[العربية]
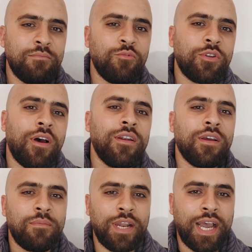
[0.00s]

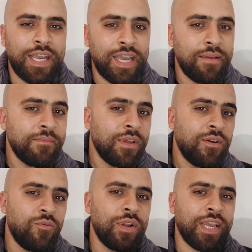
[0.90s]
متعلق بالحياة
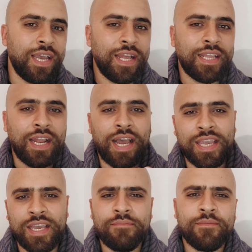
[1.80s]
والكائنات
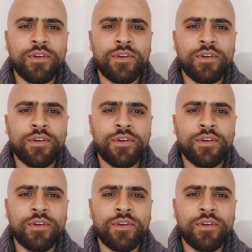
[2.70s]
الحية